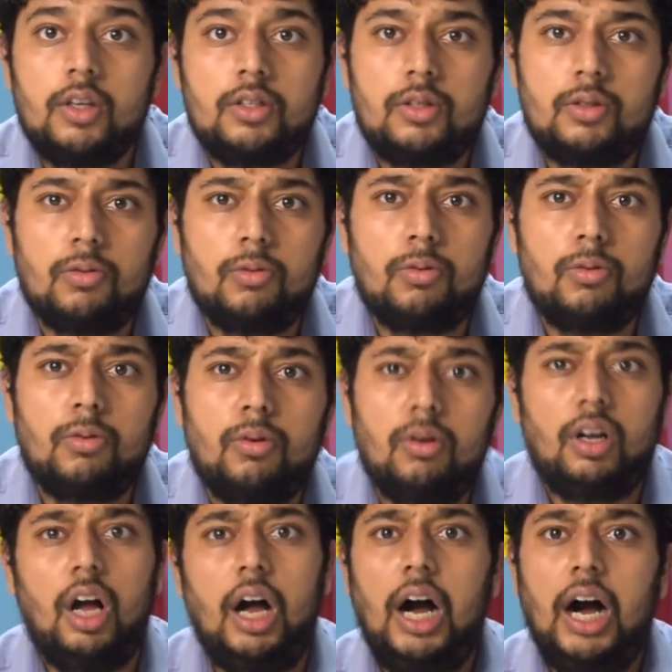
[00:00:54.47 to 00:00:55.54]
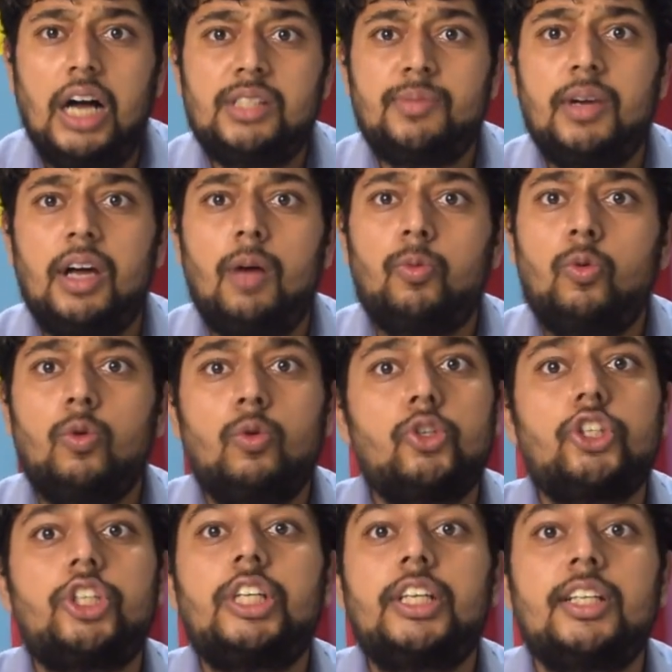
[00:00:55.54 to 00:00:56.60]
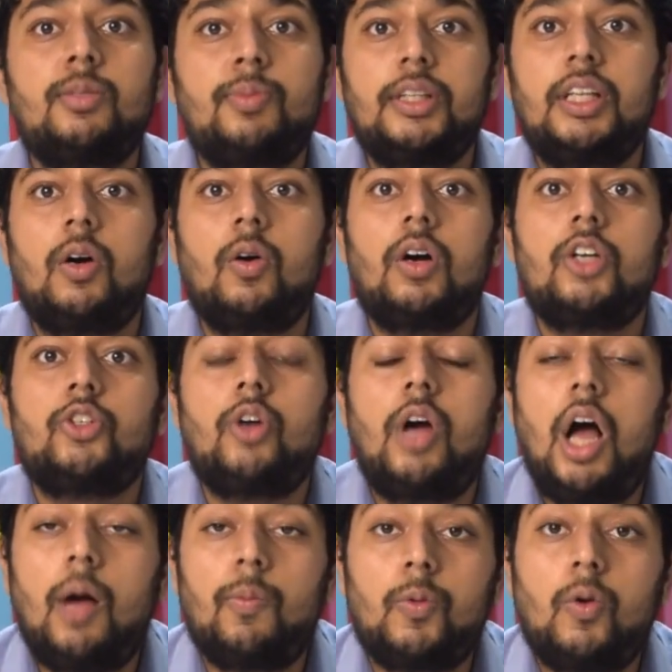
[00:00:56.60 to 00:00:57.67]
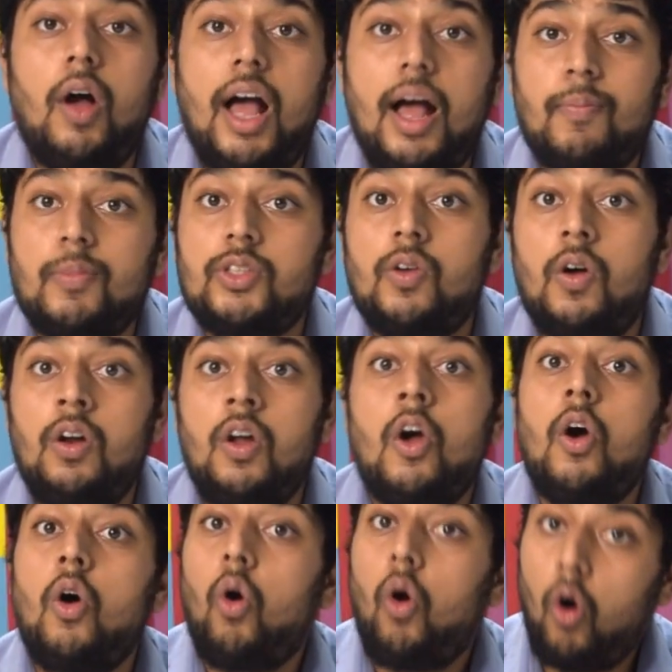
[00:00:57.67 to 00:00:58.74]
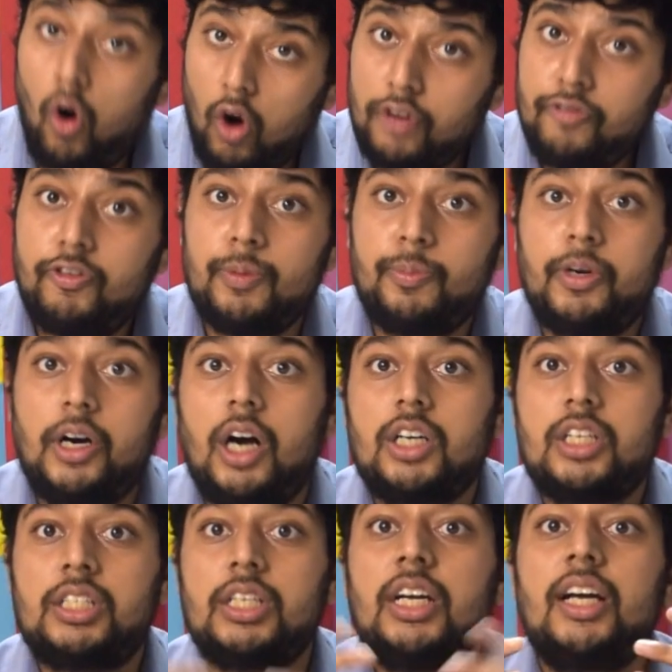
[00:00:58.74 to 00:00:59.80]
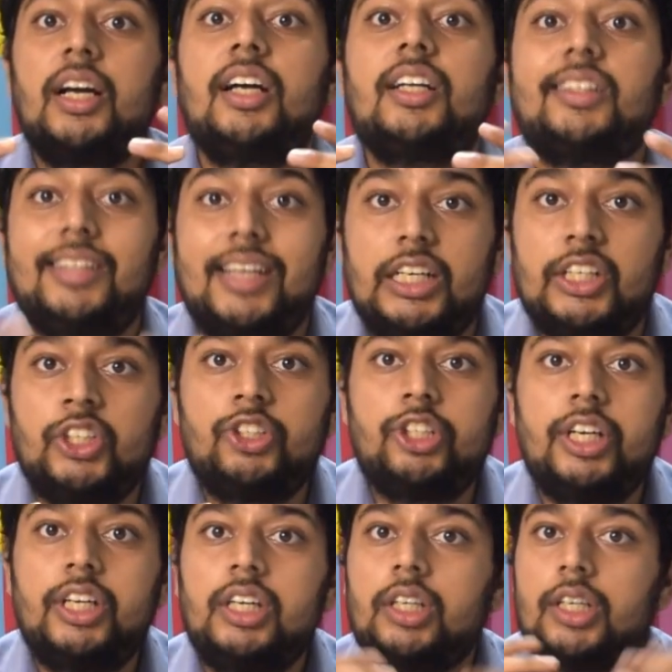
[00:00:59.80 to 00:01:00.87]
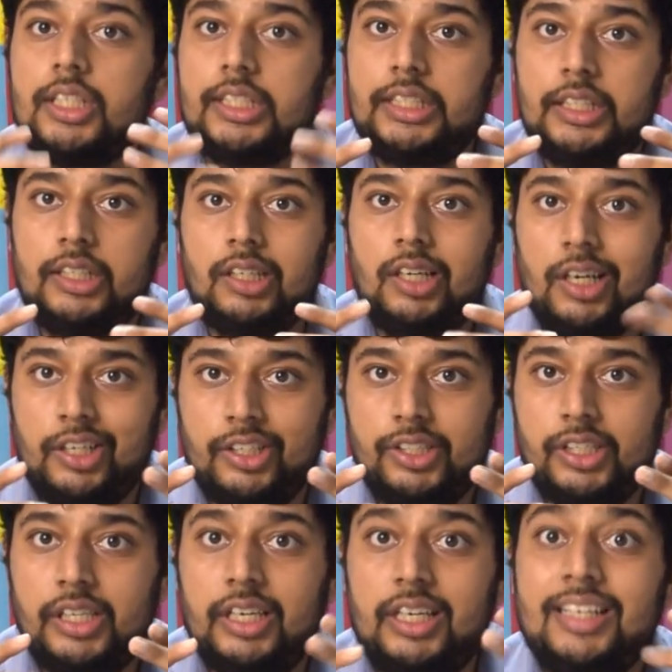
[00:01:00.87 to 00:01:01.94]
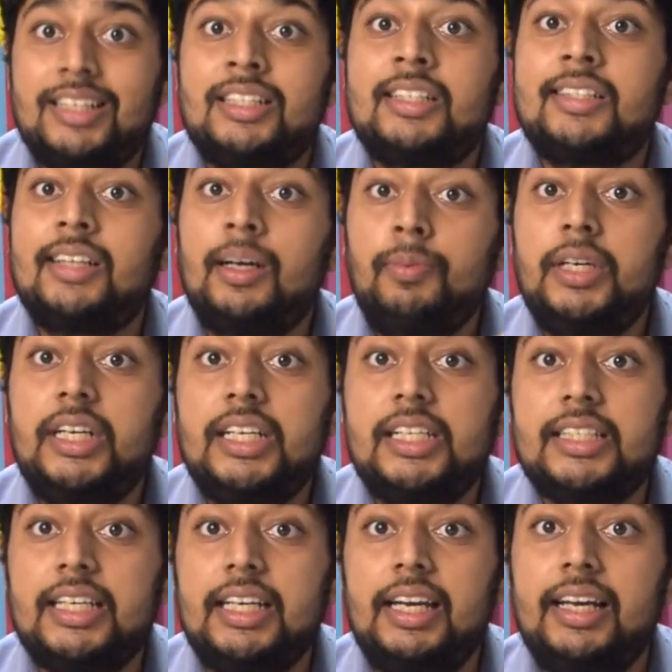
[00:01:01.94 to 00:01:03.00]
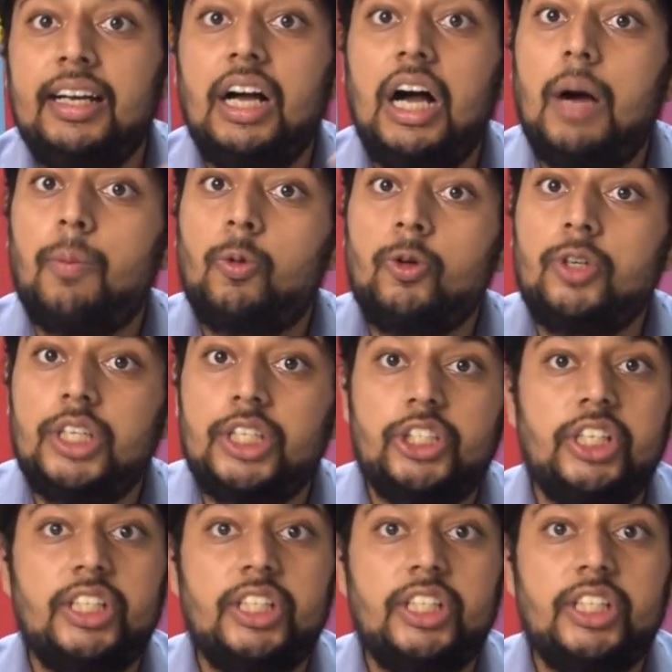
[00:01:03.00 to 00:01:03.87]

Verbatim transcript: सो so, आज मैं आपको कुछ डील्स बताऊंगा जो आपको अमेजोन और फ्लिपकार्ट से देखने चाहिए कंसिडर करने चाहिए इन सब डील्स की लिंक आपको नीचे